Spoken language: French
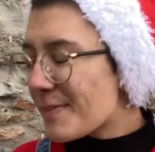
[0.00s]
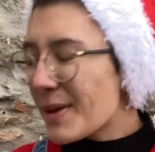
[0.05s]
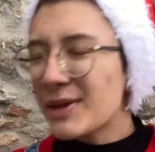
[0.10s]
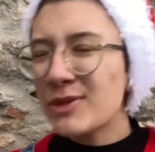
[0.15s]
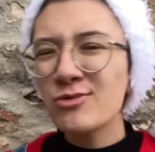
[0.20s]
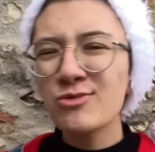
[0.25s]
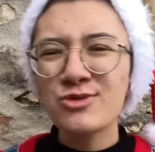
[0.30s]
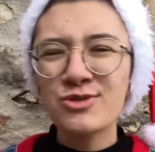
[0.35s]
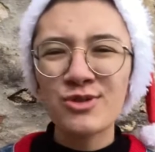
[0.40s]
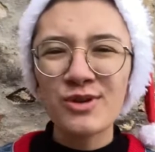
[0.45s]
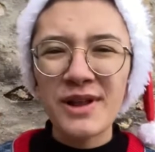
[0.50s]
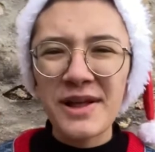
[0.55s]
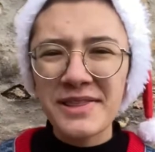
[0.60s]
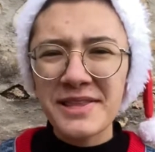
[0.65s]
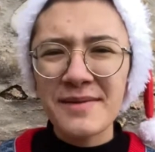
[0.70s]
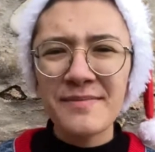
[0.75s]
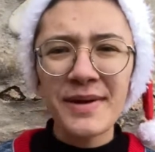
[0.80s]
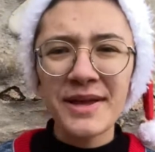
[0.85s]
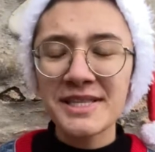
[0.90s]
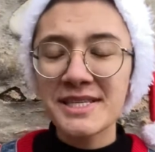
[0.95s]
pas tous sur la
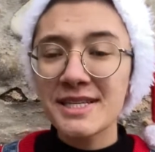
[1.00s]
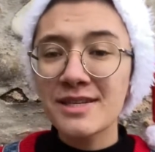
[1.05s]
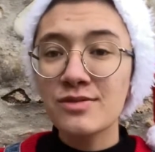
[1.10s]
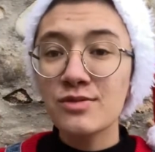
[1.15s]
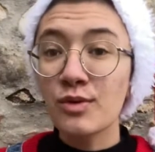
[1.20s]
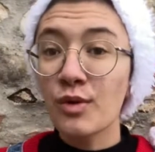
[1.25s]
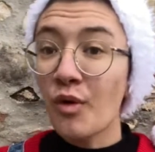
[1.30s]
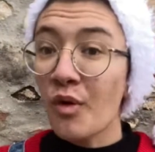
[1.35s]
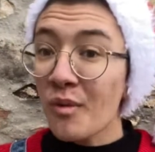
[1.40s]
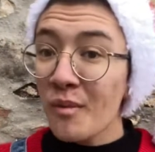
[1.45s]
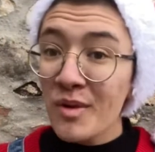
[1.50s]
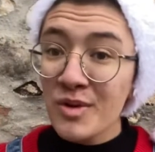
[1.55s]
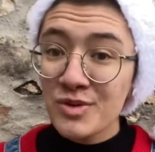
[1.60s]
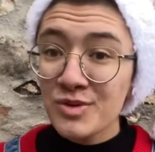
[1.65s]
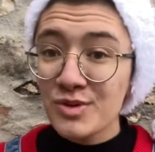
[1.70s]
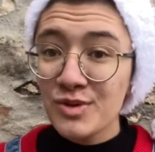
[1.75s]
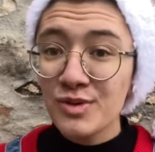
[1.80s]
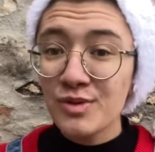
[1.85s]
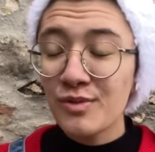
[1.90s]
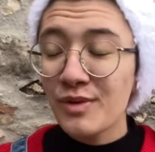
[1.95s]
thématique de
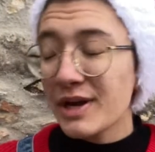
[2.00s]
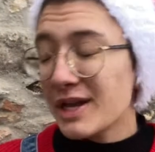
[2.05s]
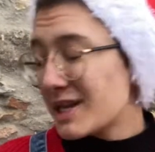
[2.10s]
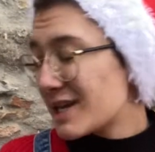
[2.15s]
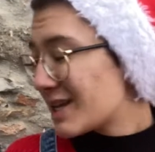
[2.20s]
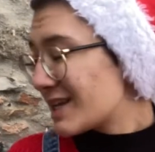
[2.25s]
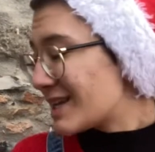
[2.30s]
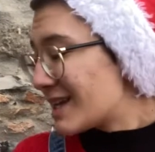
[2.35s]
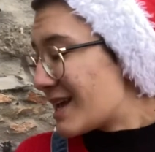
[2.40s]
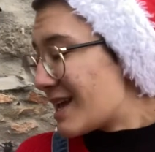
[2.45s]
romance de Noël,